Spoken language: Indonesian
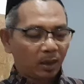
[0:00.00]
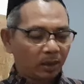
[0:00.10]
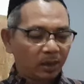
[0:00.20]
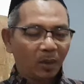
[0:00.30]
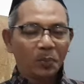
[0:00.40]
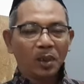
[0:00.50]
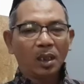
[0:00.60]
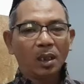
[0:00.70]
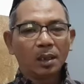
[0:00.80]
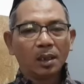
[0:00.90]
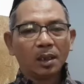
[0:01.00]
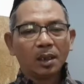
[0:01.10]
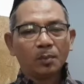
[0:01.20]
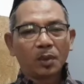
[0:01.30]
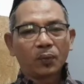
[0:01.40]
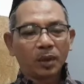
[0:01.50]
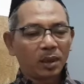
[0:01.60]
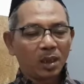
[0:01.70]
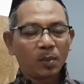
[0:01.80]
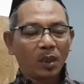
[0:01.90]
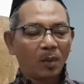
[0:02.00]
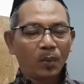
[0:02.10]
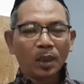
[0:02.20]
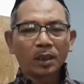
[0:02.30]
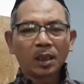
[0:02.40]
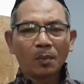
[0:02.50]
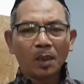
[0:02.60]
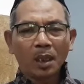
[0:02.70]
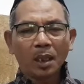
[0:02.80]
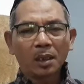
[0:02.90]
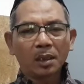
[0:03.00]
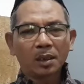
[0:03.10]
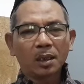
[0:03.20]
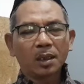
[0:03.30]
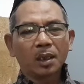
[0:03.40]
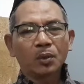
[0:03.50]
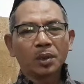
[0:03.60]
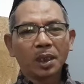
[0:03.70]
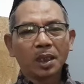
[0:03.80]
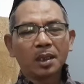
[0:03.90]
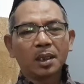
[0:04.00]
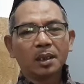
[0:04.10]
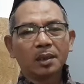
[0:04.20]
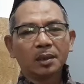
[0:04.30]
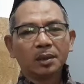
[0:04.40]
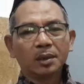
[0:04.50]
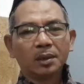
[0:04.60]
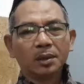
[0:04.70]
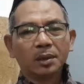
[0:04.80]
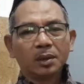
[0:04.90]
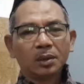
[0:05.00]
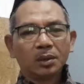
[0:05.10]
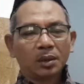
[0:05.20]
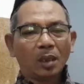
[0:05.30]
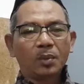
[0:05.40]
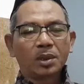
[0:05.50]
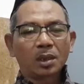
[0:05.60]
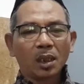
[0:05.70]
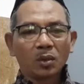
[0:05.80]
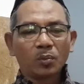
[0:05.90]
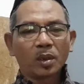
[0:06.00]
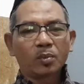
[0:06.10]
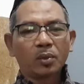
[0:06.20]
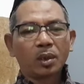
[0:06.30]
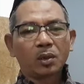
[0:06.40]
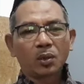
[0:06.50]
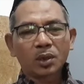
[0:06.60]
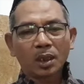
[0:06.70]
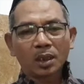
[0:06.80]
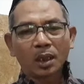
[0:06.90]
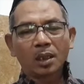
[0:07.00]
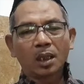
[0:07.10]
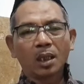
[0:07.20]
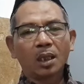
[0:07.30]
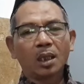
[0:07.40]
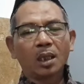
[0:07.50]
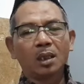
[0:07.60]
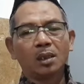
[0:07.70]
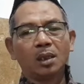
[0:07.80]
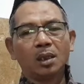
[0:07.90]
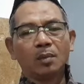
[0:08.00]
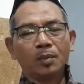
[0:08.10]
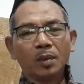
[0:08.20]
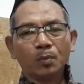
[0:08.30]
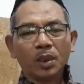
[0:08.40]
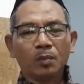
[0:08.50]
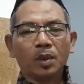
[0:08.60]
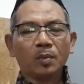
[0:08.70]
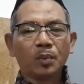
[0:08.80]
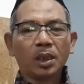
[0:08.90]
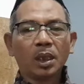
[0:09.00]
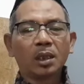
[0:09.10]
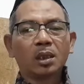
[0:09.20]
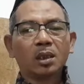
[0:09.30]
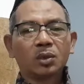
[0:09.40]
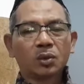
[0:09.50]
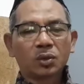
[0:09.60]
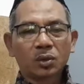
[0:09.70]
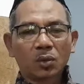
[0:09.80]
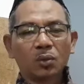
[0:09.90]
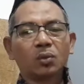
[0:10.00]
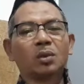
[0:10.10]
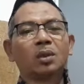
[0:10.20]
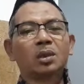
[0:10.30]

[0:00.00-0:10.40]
kita tidak pernah berpikir bahwa apa yang kita makan adalah karuniaNya. tapi selalu berbuat dosa dengan hal-hal mimpi-mimpi yang justru